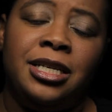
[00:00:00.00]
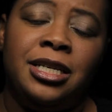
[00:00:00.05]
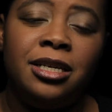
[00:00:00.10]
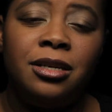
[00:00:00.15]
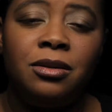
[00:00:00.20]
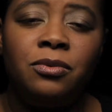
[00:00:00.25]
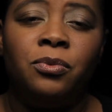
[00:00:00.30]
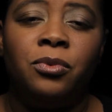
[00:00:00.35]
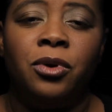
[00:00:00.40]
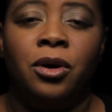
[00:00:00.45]

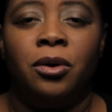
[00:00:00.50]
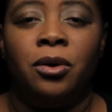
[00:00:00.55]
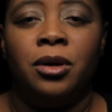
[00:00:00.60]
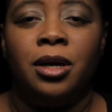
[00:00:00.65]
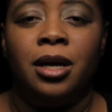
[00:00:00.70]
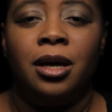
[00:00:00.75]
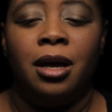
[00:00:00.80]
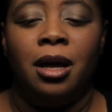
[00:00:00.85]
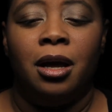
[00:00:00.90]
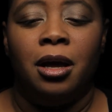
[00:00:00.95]
Ale gdybym
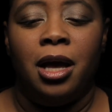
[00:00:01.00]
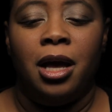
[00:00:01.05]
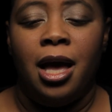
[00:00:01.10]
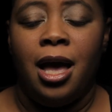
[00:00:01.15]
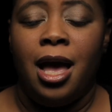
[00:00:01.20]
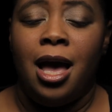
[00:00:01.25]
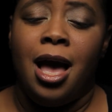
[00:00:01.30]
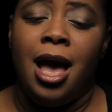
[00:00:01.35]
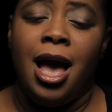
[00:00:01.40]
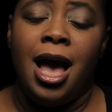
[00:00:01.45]
nie
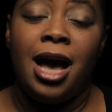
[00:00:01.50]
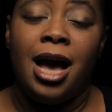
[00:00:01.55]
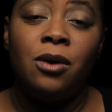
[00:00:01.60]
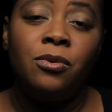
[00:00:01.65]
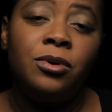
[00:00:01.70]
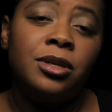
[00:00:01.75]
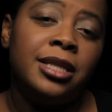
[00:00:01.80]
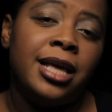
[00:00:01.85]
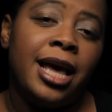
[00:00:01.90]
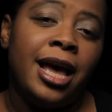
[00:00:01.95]
pracowała,
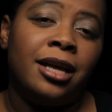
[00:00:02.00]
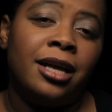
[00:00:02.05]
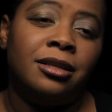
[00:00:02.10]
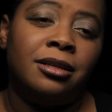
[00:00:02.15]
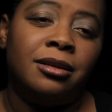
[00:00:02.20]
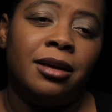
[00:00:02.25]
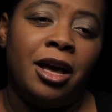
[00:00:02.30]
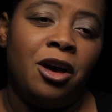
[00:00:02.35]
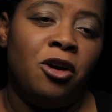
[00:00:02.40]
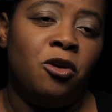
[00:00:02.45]
nasza rodzina
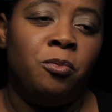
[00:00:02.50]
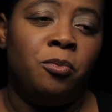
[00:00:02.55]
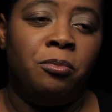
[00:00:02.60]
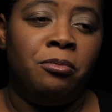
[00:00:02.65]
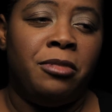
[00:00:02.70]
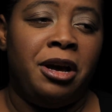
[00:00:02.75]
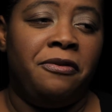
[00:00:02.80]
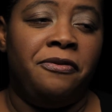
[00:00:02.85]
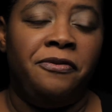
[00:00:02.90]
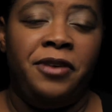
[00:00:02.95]
poniosłaby
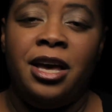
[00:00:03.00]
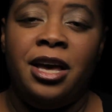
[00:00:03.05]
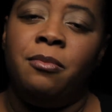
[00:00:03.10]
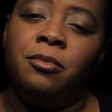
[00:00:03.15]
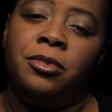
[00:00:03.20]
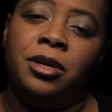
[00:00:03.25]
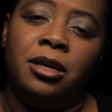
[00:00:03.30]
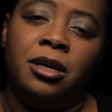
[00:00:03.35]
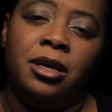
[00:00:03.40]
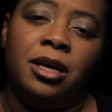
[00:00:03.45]

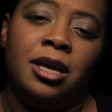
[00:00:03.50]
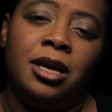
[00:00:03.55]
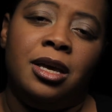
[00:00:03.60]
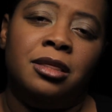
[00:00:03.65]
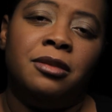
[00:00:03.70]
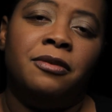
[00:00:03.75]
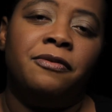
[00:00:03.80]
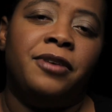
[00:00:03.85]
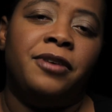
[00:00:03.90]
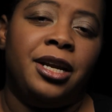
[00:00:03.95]
poważny
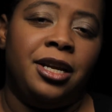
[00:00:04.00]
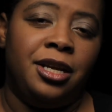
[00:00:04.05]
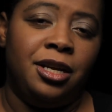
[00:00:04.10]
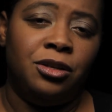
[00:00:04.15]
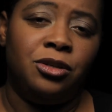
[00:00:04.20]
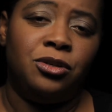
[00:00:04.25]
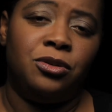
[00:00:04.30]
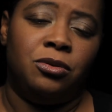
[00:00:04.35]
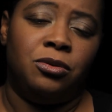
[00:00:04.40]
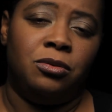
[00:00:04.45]
uszczerbek
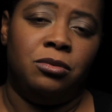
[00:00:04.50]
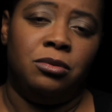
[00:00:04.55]
finansowy.